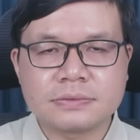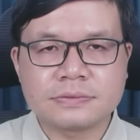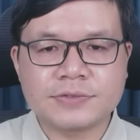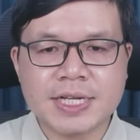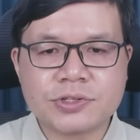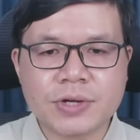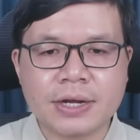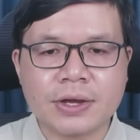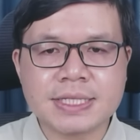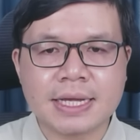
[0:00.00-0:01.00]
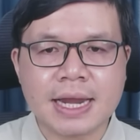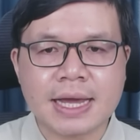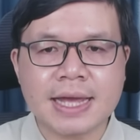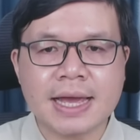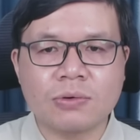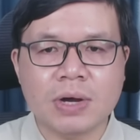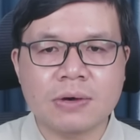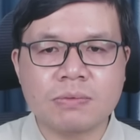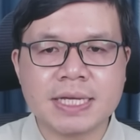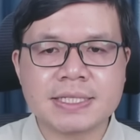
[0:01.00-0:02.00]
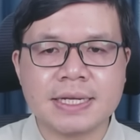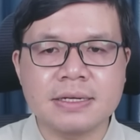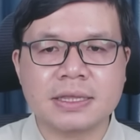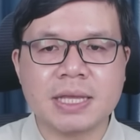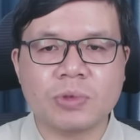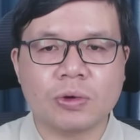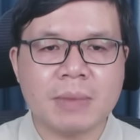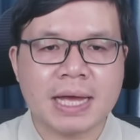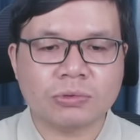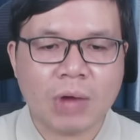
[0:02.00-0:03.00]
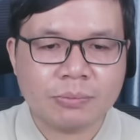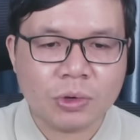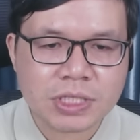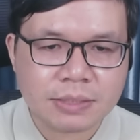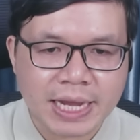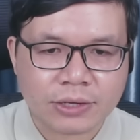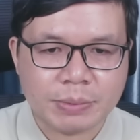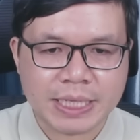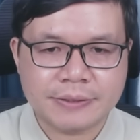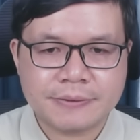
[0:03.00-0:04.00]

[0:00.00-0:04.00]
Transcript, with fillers: Và Israel nói rằng là các cuộc không kích sẽ được tiếp tục bằng toàn bộ sức mạnh của mình.